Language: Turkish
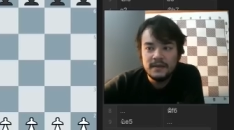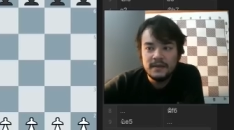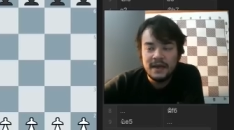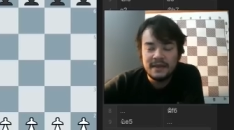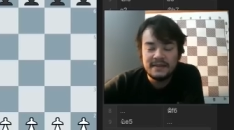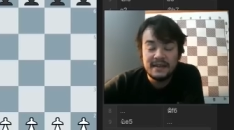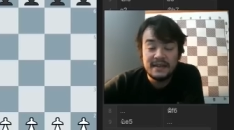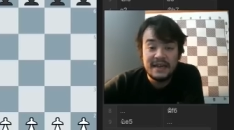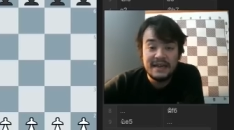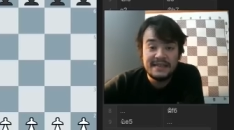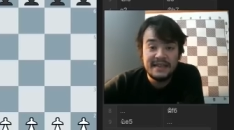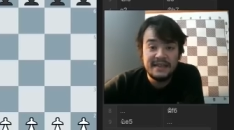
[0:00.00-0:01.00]
Hatta
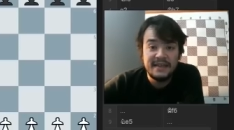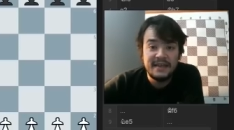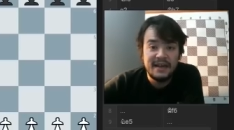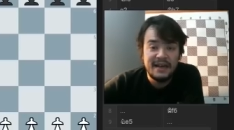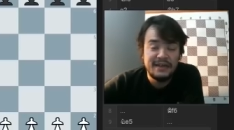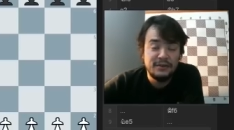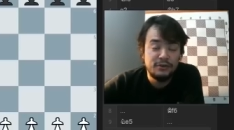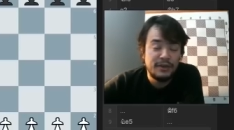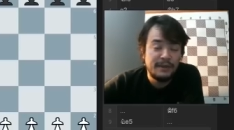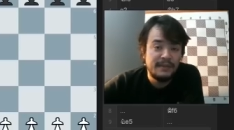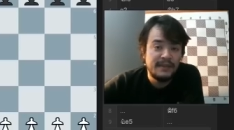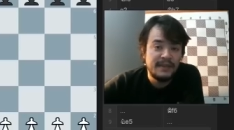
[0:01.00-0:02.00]
Carlsen'le aynı
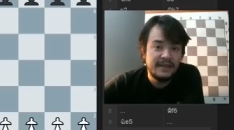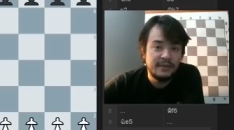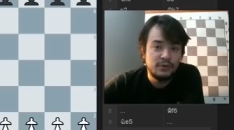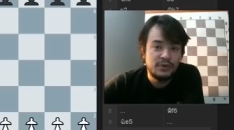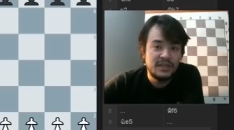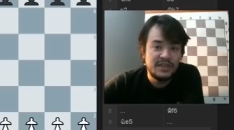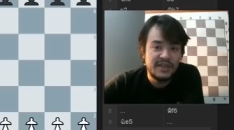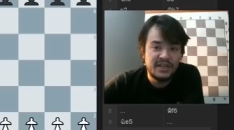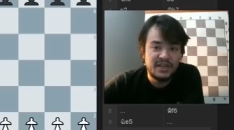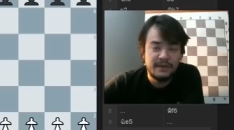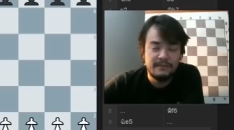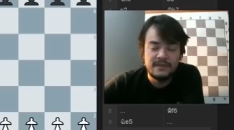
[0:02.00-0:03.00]
dönemde yükselişe
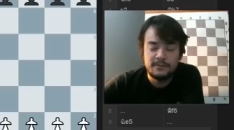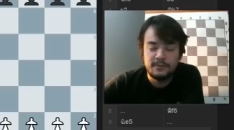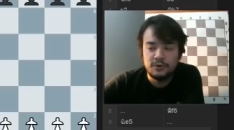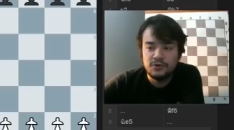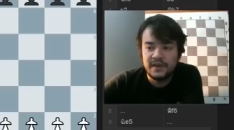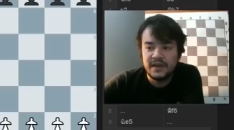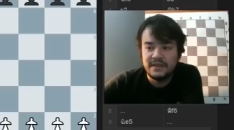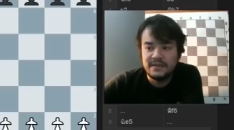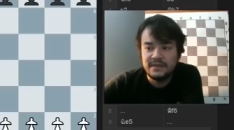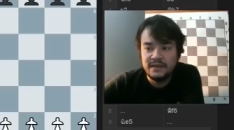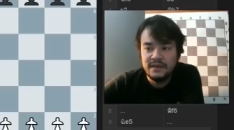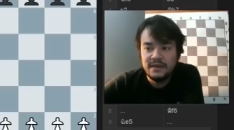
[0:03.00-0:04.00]
geçen bir sporcu fakat